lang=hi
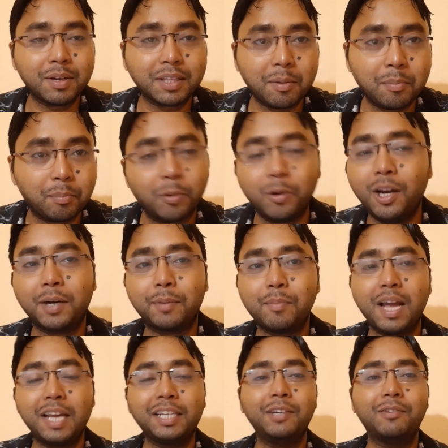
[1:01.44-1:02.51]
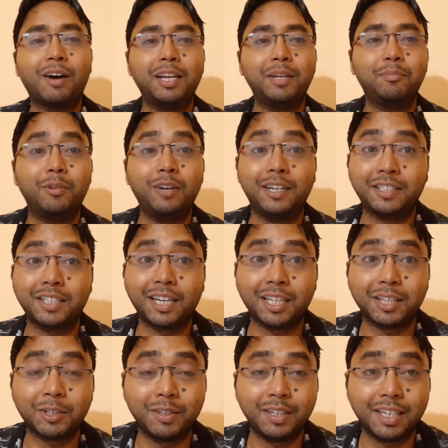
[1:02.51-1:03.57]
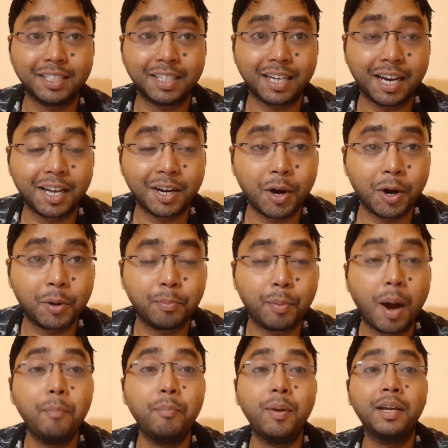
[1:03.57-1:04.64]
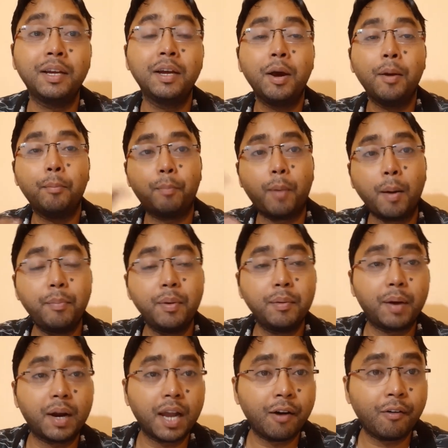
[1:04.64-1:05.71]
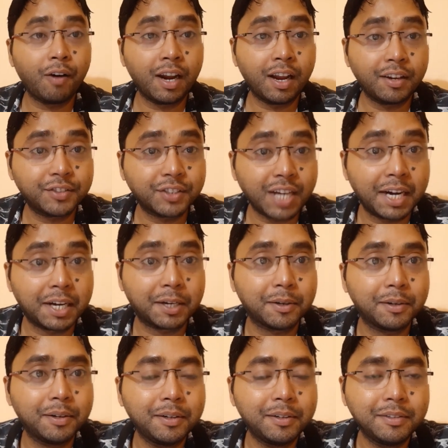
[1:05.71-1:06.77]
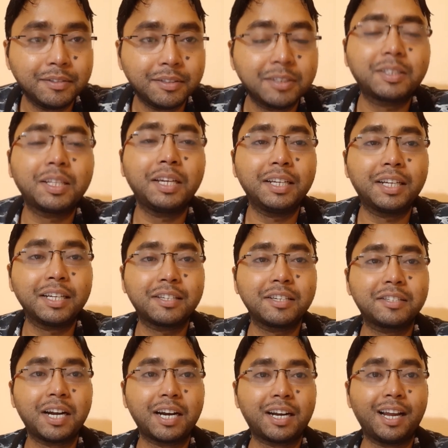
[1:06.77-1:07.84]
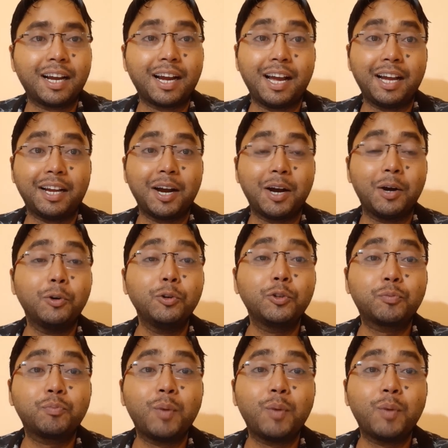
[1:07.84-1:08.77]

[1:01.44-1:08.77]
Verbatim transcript: एकदम बुलेट महंगी वाली बुलेट चलाते हुए नजर आ रहे हैं और भव्य भव्य बड़ा वाला शेट जिस तरीके से सेट लगाया गया उस